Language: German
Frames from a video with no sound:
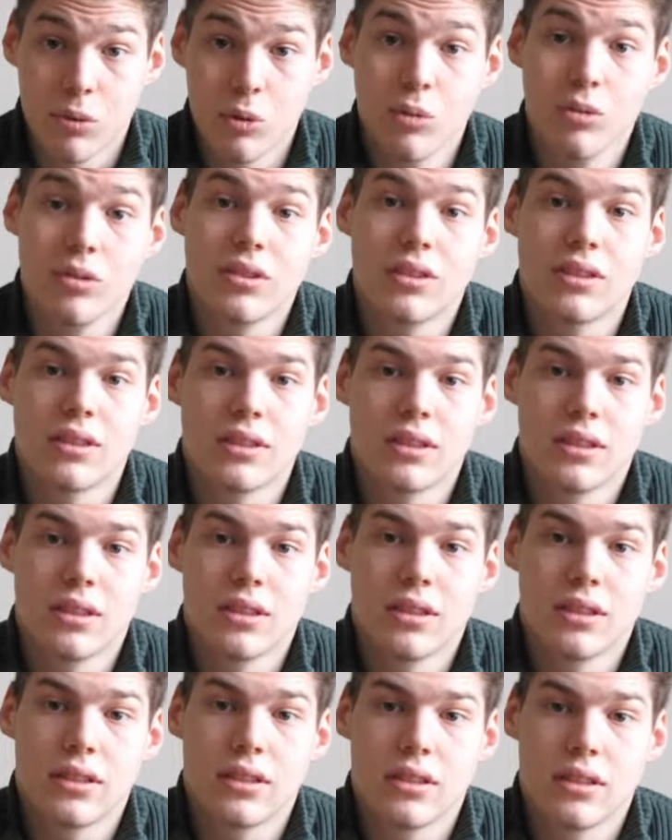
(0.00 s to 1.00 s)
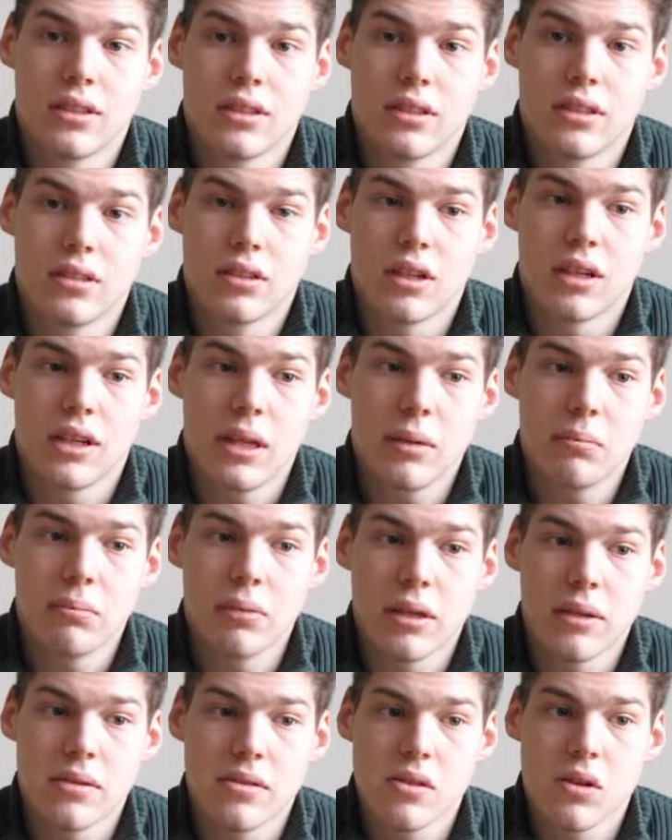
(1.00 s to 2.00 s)
Und äh,
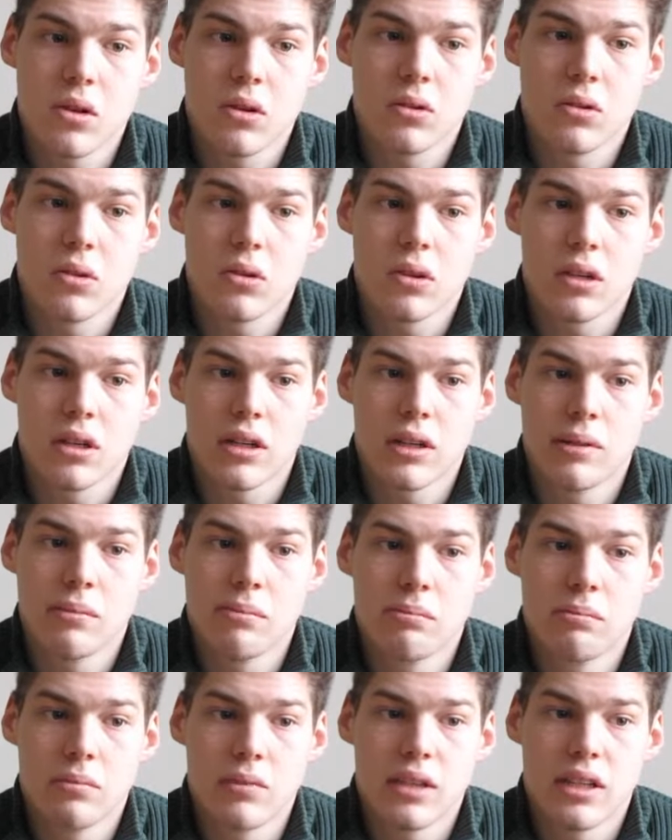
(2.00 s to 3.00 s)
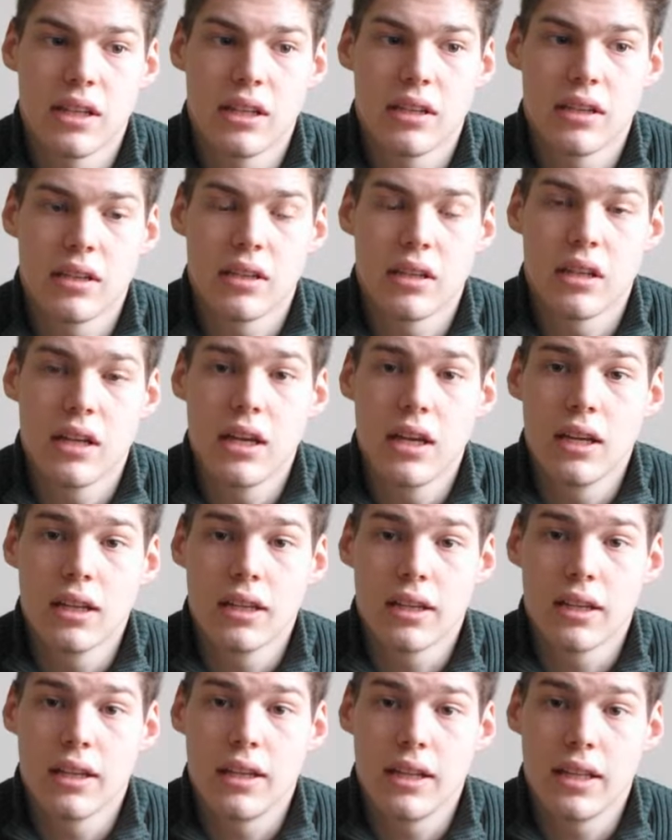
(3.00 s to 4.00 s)
daneben gibt es auch noch ähm, den
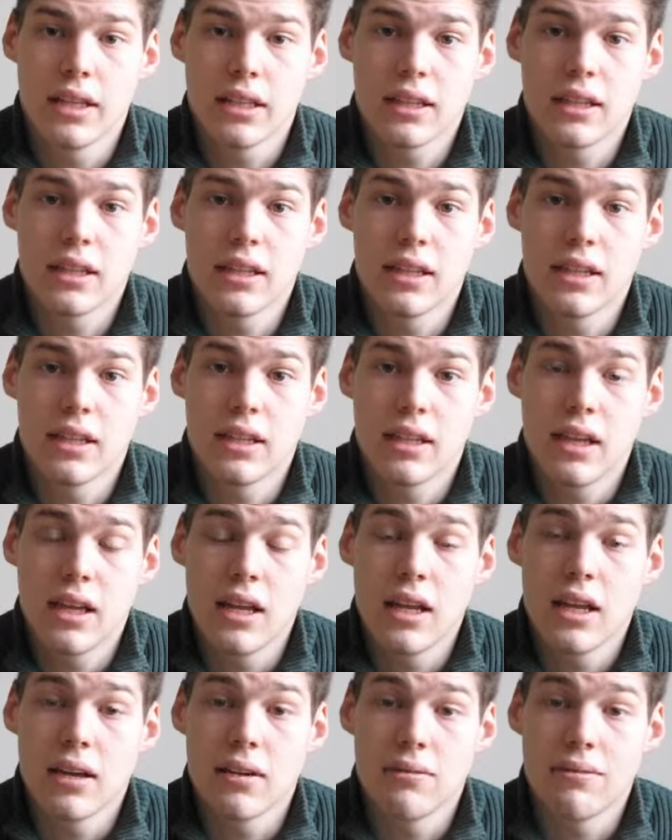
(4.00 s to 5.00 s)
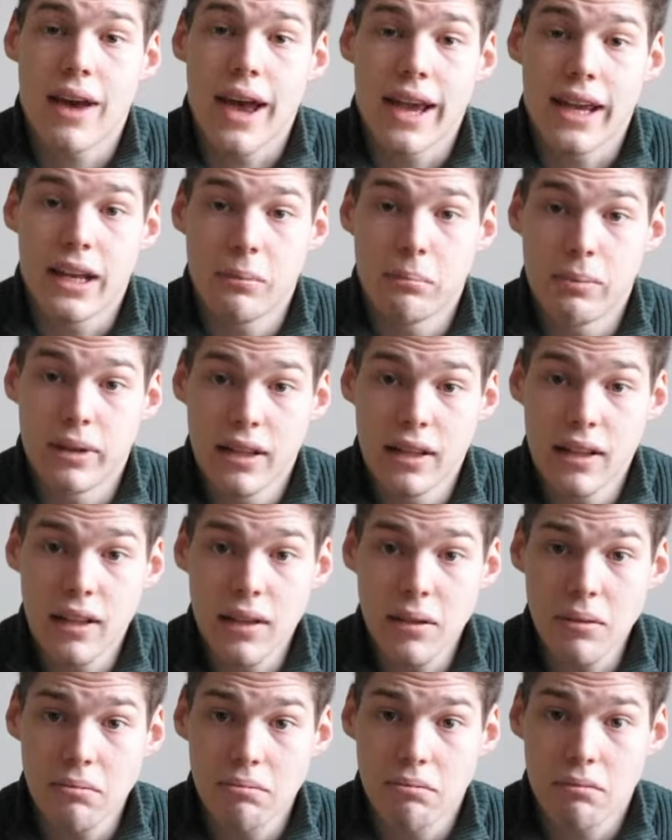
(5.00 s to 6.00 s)
Gelehrten, den
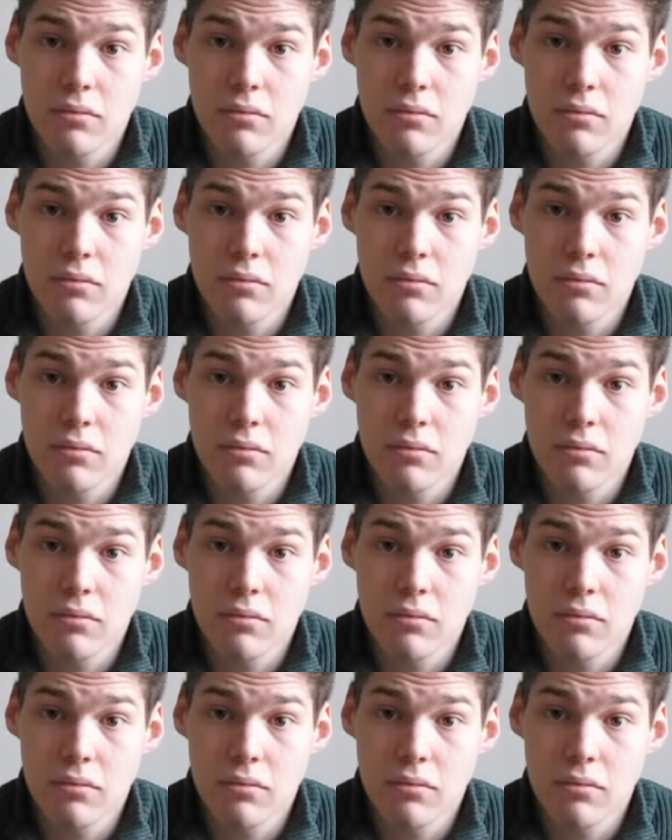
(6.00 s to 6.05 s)
Weinberl,